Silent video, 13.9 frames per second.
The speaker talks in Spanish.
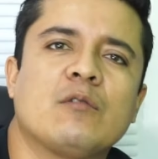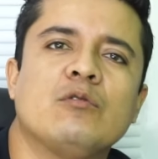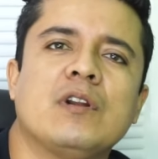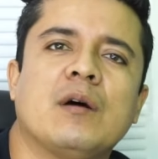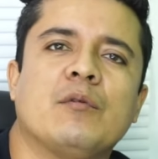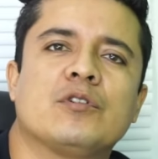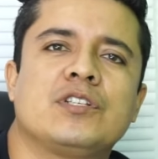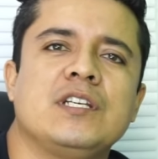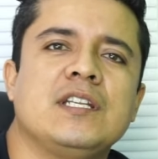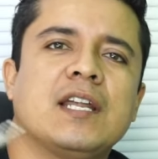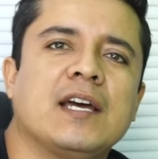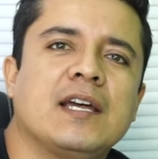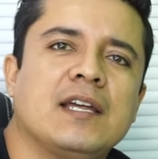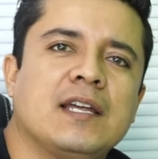alguna
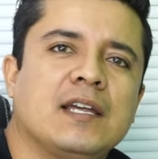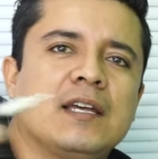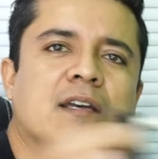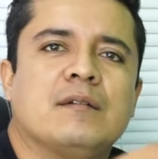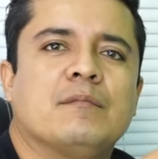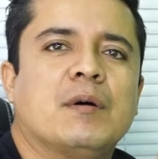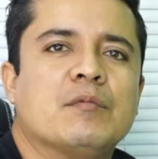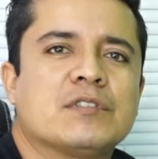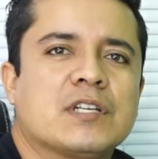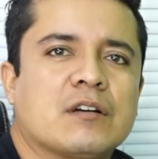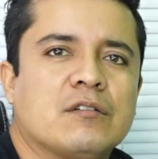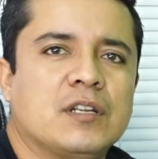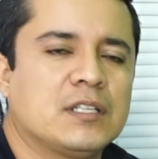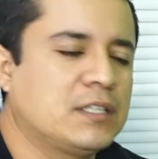bocina. Vamos a
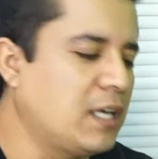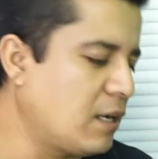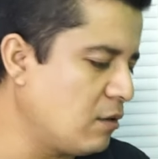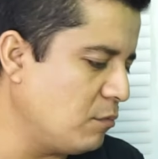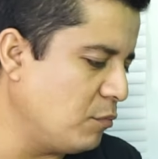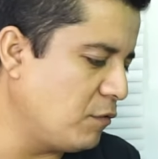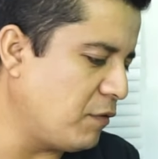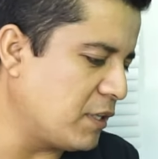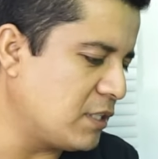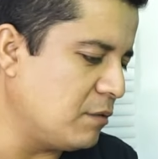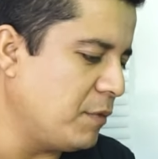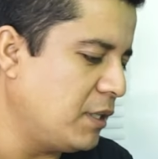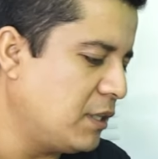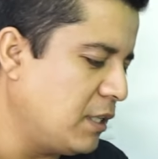conectarlo muy
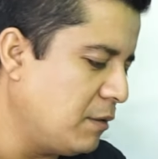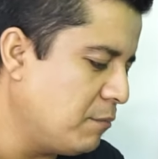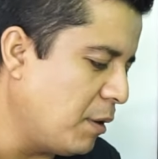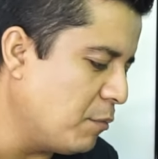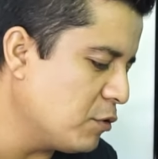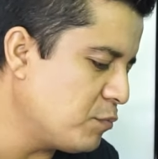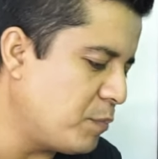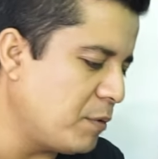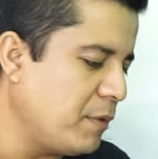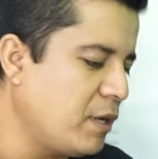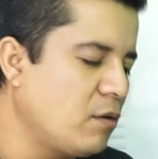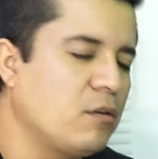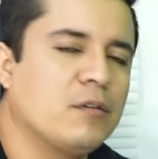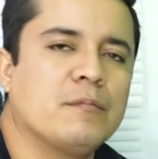fácilmente. Vamos
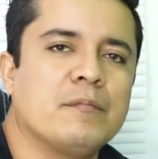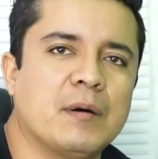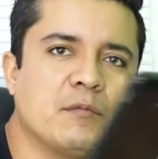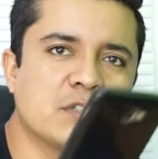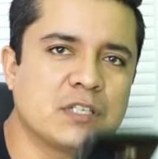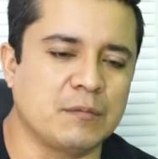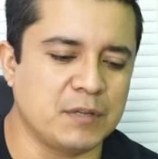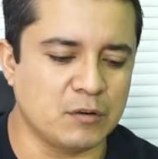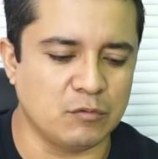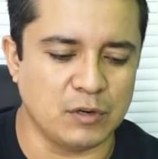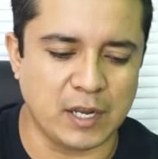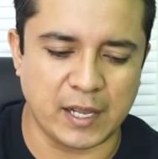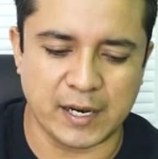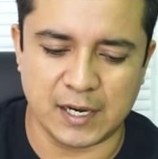primero, vamos a
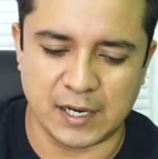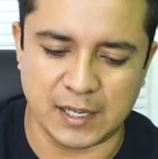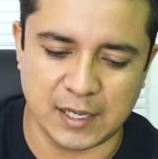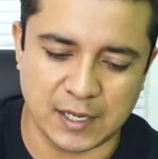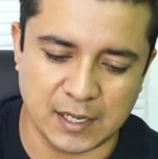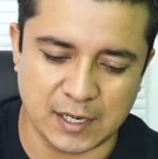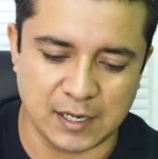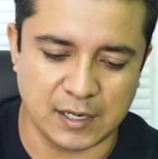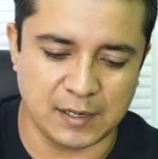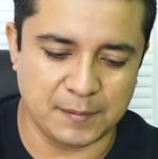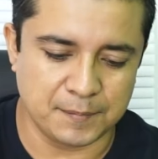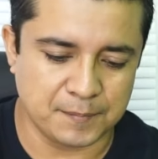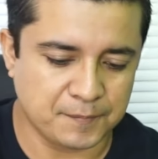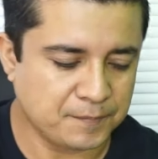vincular el,